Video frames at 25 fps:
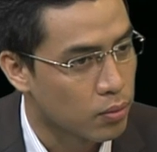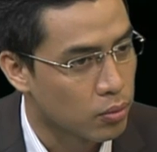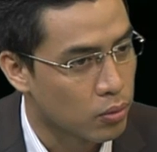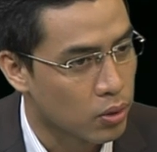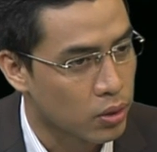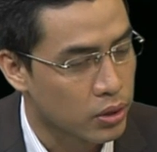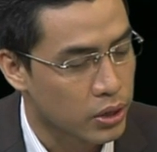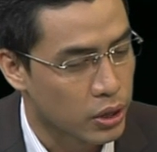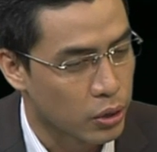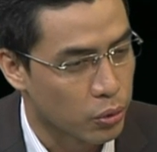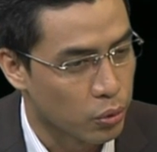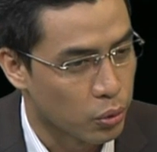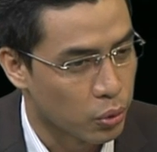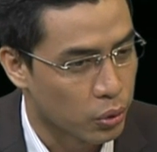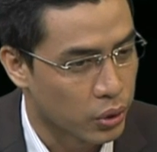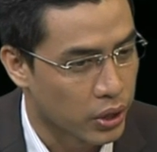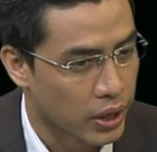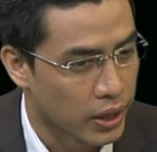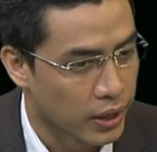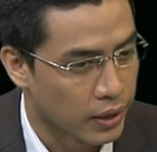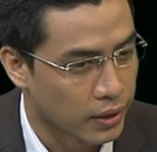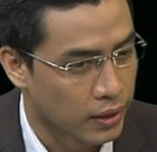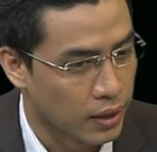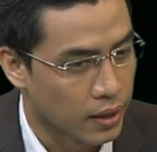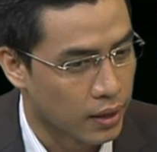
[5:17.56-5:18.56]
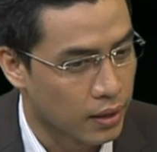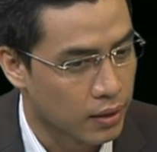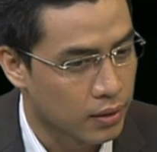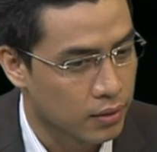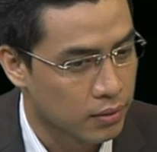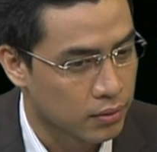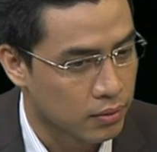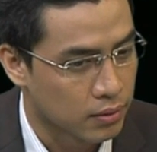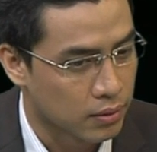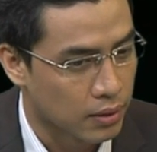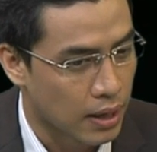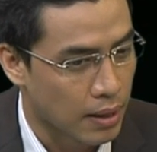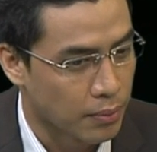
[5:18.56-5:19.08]
có nhiều điều kiện để
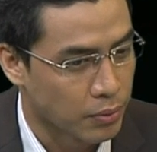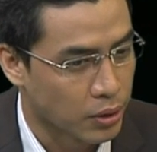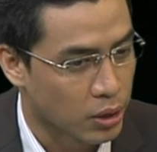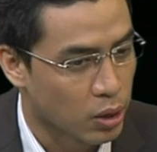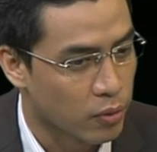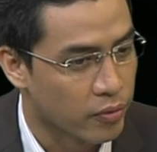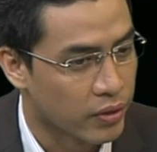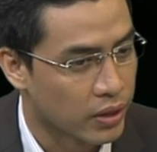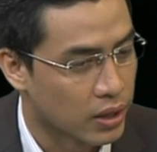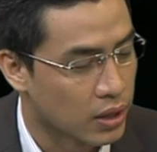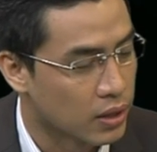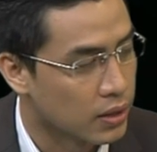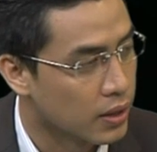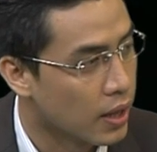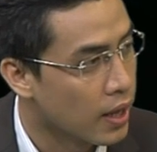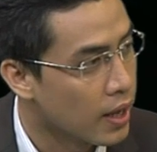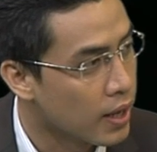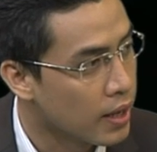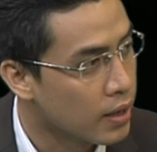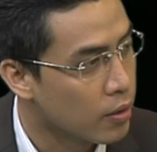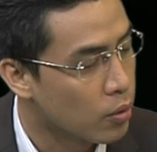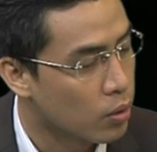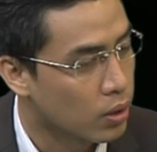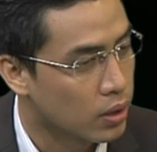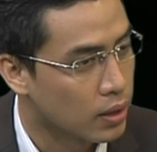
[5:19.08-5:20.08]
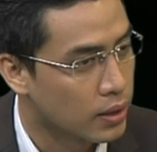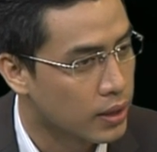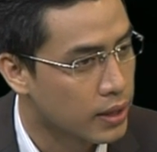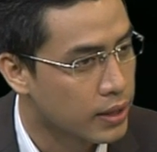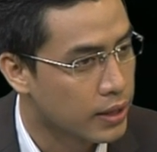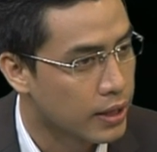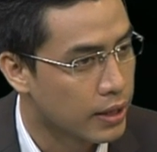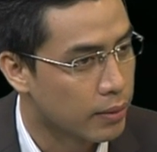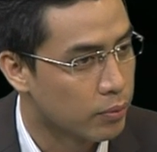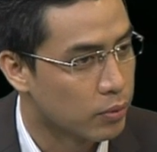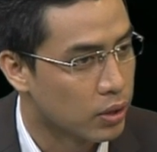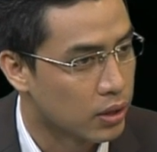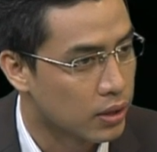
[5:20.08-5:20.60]
làm những công việc thực tế hoặc là cái
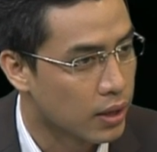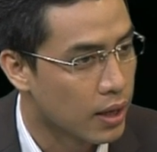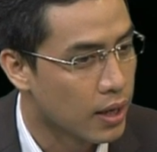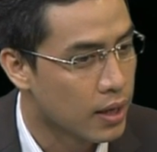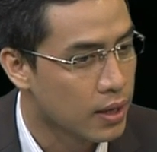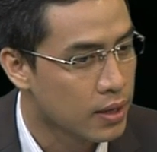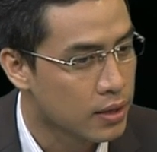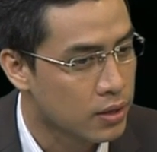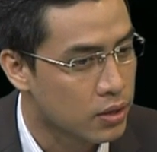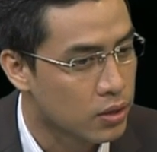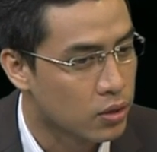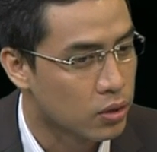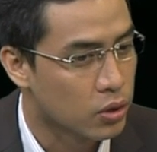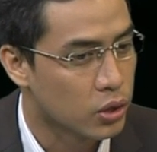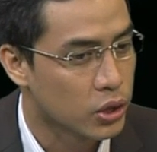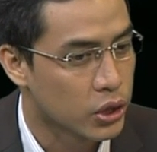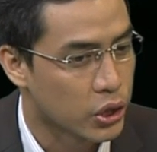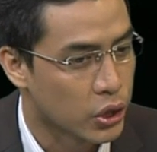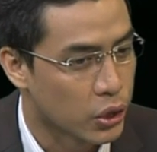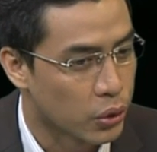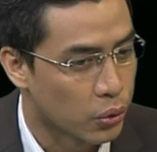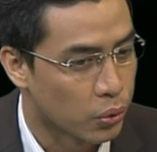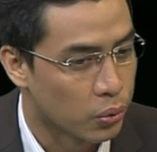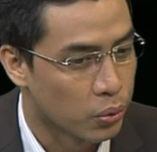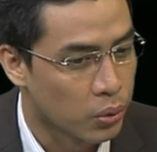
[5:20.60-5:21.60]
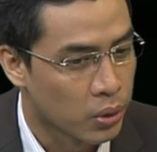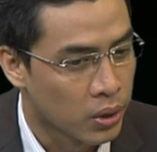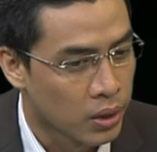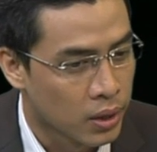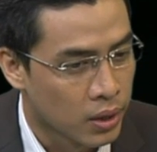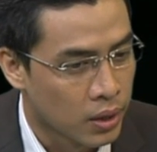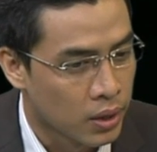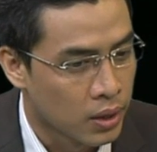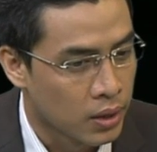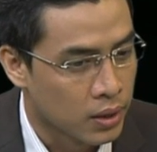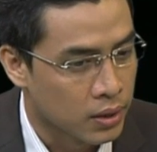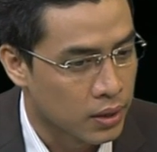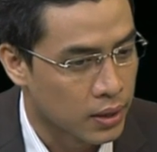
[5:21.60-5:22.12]
kinh nghiệm thực tế chưa có nhiều
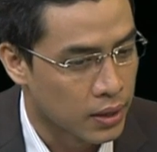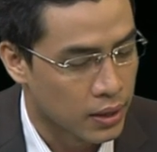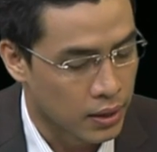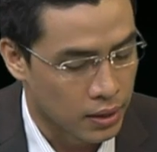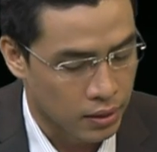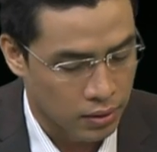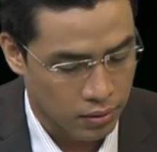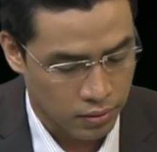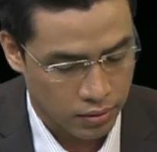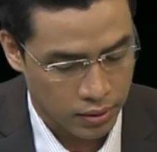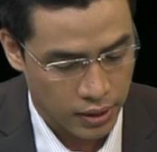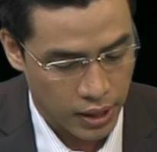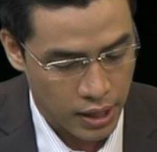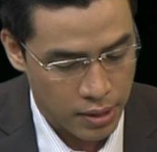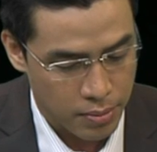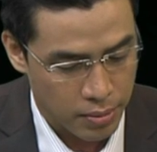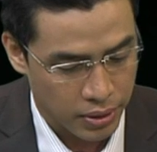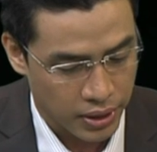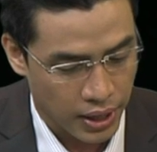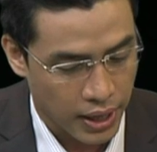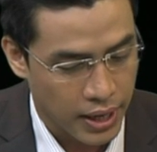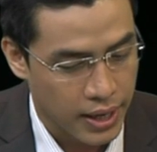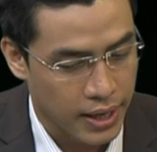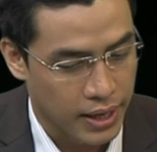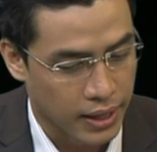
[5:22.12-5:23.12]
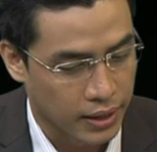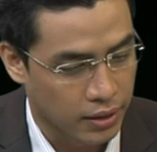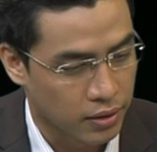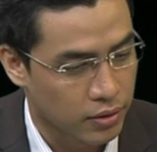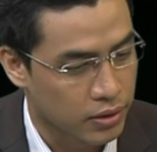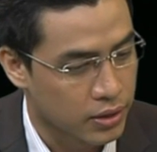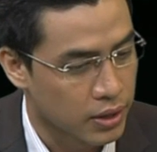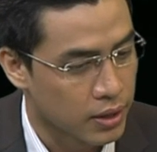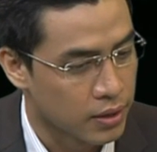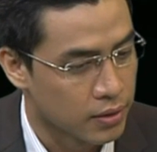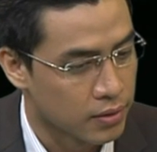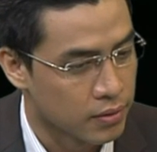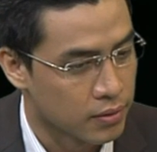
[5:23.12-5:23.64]
thì khi mà thể hiện nó
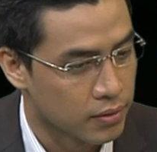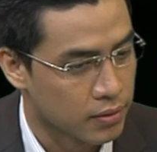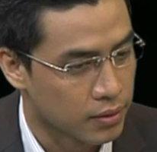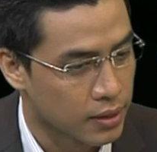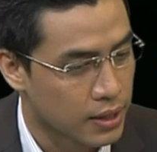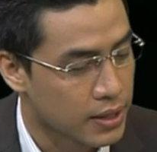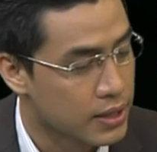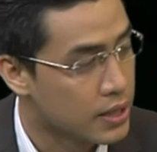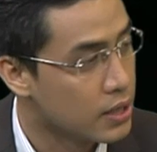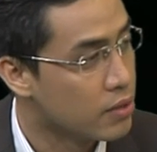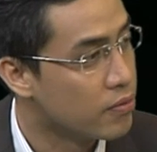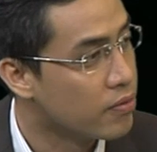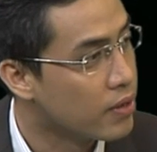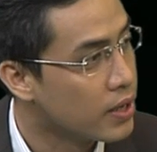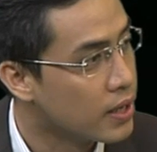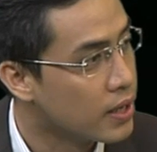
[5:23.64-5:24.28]
trên cái CV